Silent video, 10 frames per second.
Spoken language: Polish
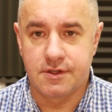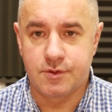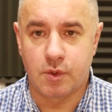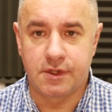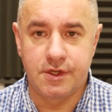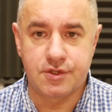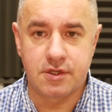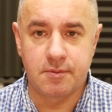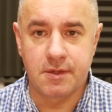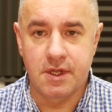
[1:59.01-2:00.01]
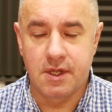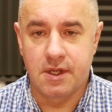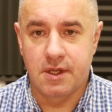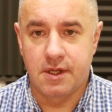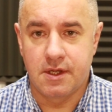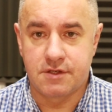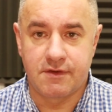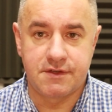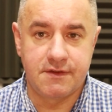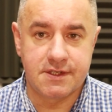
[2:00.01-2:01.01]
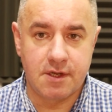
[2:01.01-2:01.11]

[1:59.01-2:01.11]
złotniczym, czy znaczy właściwie